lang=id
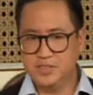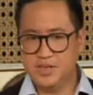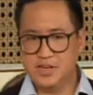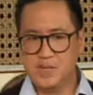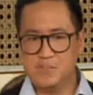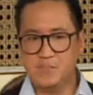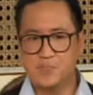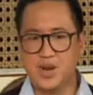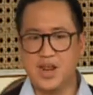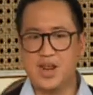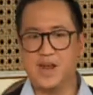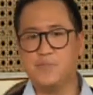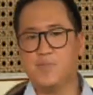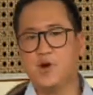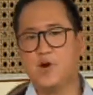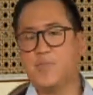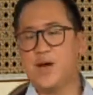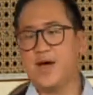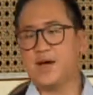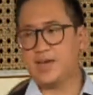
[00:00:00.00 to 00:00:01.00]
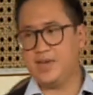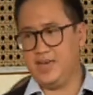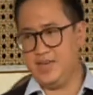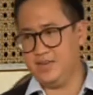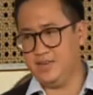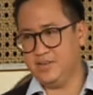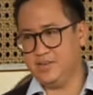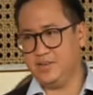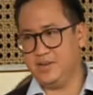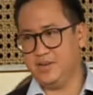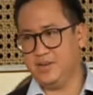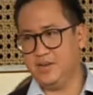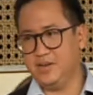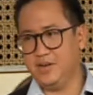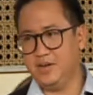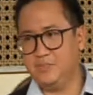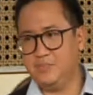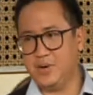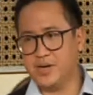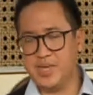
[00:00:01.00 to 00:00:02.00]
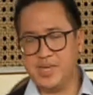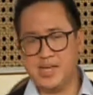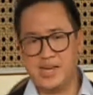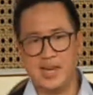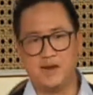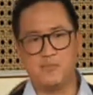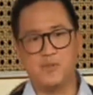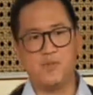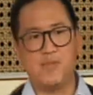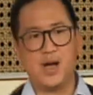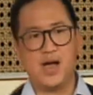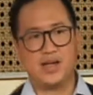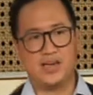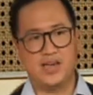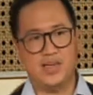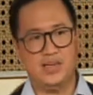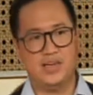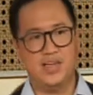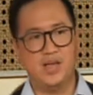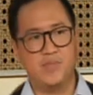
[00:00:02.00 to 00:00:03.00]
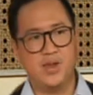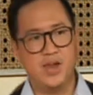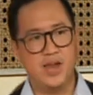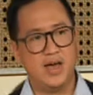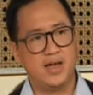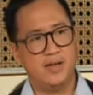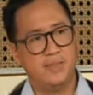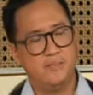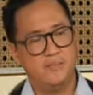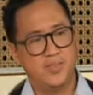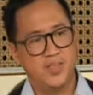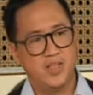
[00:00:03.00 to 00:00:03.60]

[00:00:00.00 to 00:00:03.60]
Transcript: jadi brand mau pakai, uh, pengiklan mau pakai, dia bilang